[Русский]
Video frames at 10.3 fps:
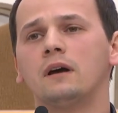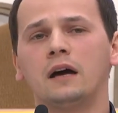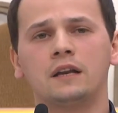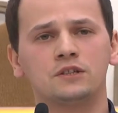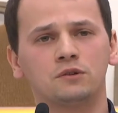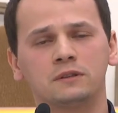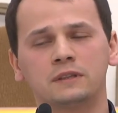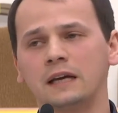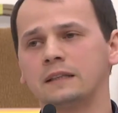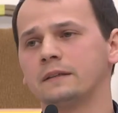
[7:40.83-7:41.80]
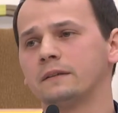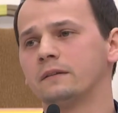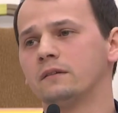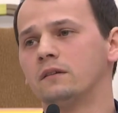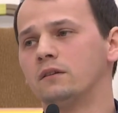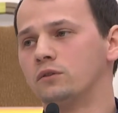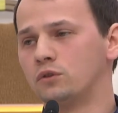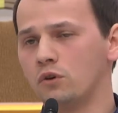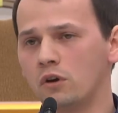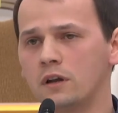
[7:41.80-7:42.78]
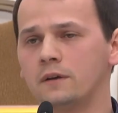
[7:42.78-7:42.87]
А результат –
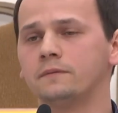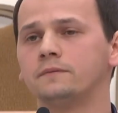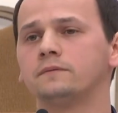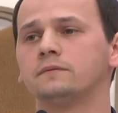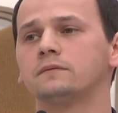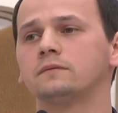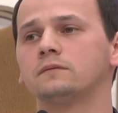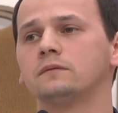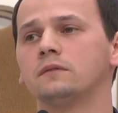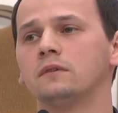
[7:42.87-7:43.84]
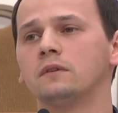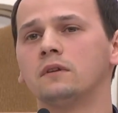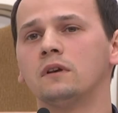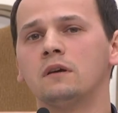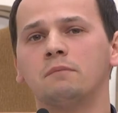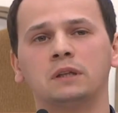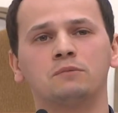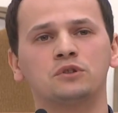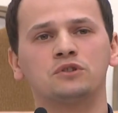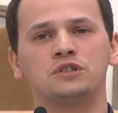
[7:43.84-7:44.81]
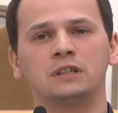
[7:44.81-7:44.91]
ноль. Потому
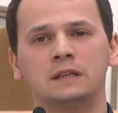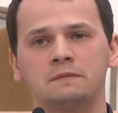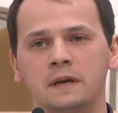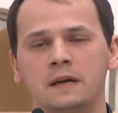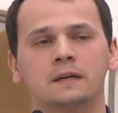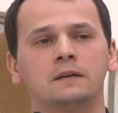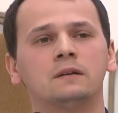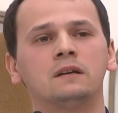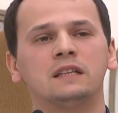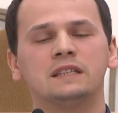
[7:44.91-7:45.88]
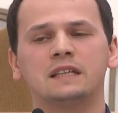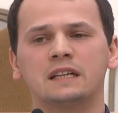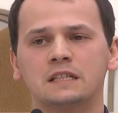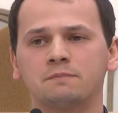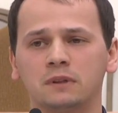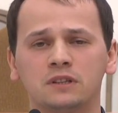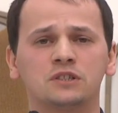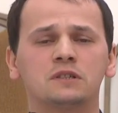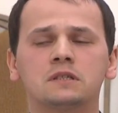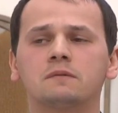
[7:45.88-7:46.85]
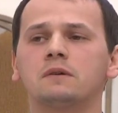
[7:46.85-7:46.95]
что человек не
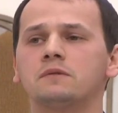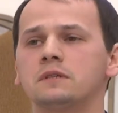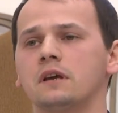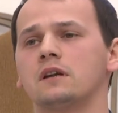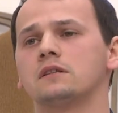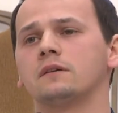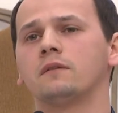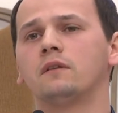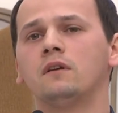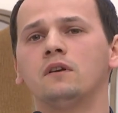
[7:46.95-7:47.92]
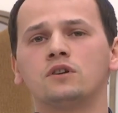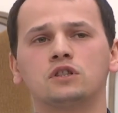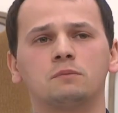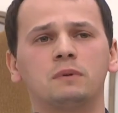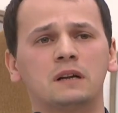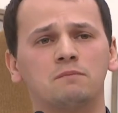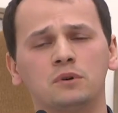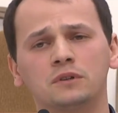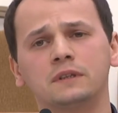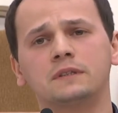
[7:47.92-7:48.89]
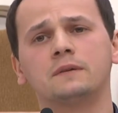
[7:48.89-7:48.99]
расположил свое сердце, чтобы
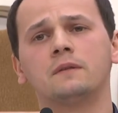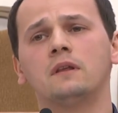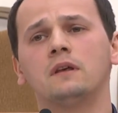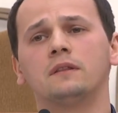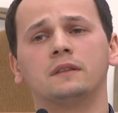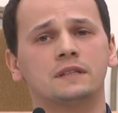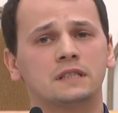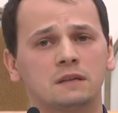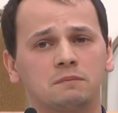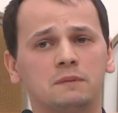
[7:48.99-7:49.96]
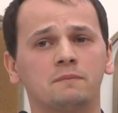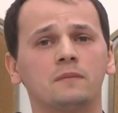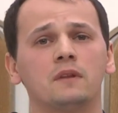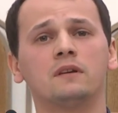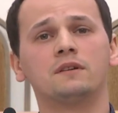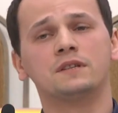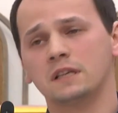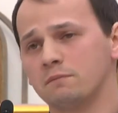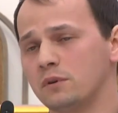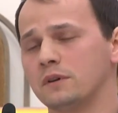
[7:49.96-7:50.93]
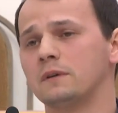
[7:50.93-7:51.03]
работать над самим
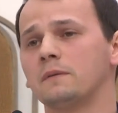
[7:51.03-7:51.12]
собой.